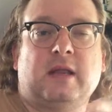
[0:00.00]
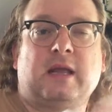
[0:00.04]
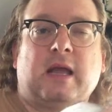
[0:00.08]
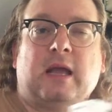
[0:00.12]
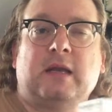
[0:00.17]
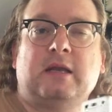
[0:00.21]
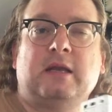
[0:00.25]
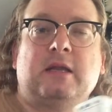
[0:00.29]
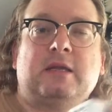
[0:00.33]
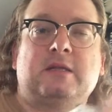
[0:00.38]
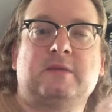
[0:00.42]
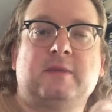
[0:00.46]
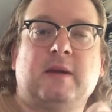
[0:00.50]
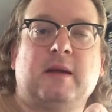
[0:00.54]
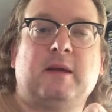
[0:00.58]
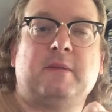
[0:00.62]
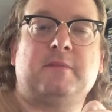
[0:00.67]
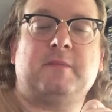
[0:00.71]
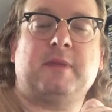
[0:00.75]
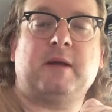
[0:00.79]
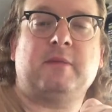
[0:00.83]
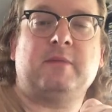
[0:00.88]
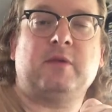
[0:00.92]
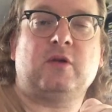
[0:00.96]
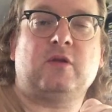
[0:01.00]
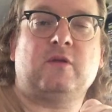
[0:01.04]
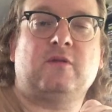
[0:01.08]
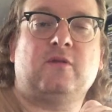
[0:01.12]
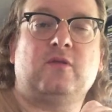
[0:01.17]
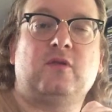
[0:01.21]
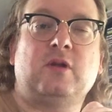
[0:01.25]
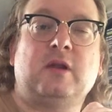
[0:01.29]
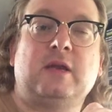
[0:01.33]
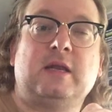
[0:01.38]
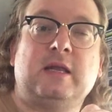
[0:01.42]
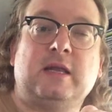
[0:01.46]
Ich hatte zwar ein paar
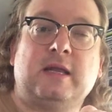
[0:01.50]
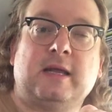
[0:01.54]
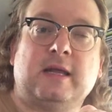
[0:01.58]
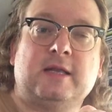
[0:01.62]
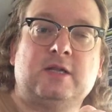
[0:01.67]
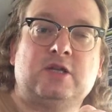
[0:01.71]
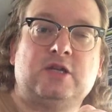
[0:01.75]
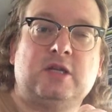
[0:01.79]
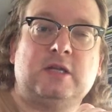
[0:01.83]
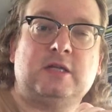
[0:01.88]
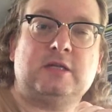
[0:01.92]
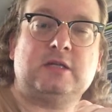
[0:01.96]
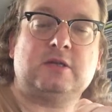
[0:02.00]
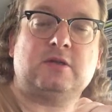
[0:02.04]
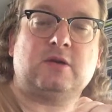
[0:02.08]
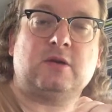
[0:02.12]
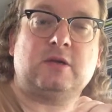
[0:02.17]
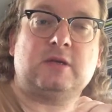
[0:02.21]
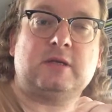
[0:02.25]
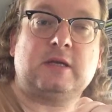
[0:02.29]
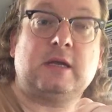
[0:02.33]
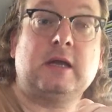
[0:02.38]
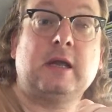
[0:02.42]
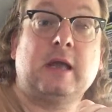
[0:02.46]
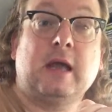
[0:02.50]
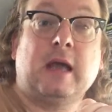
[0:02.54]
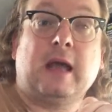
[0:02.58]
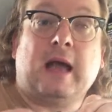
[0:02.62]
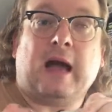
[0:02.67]
Mikrofone, die ich anschließen konnte,